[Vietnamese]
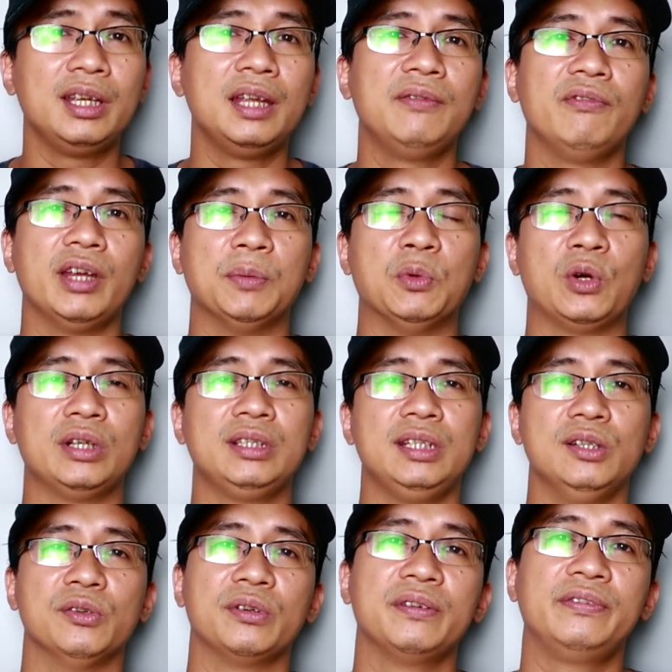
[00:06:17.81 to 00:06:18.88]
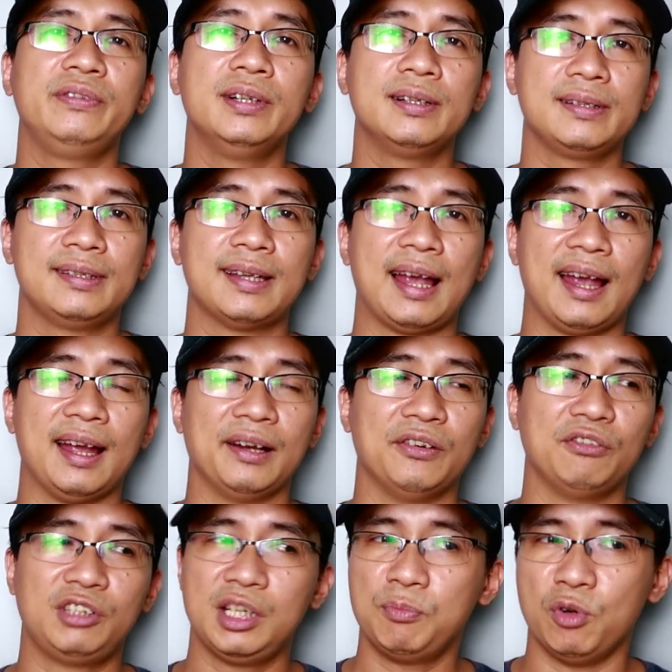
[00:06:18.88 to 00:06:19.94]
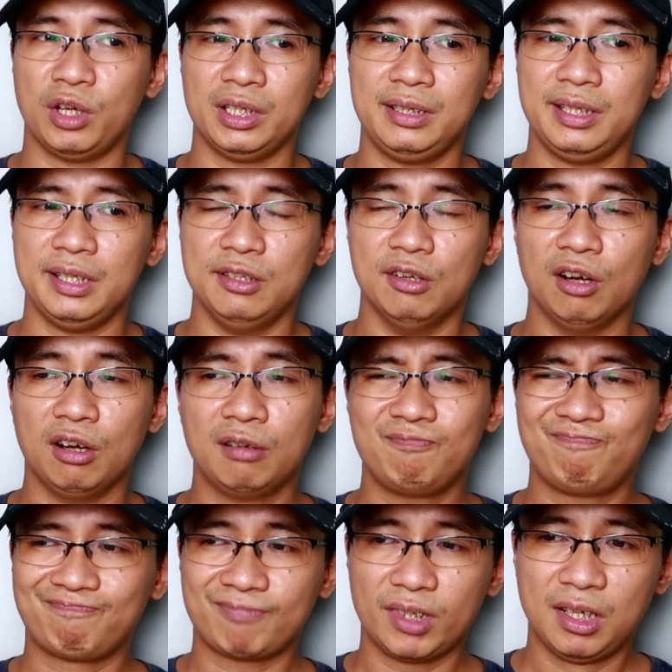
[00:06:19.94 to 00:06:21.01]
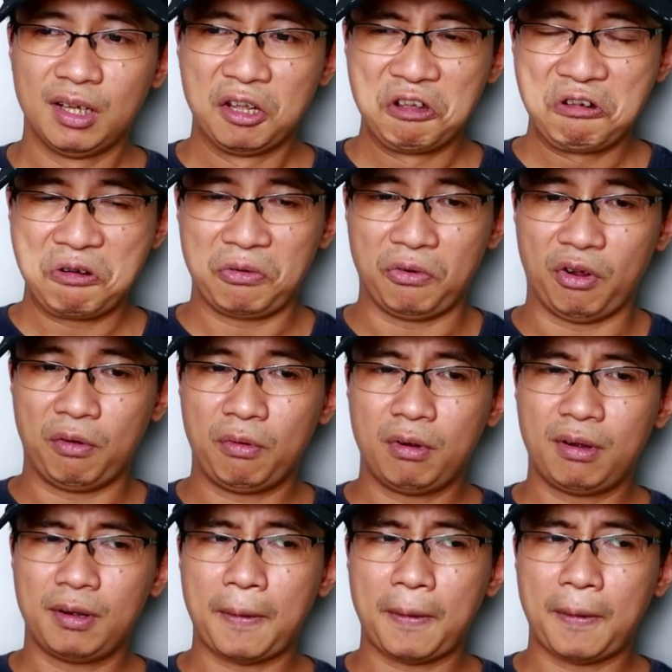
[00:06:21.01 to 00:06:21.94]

thiên về một cái gì đó nó vương giả nó thiên một cái gì đó nó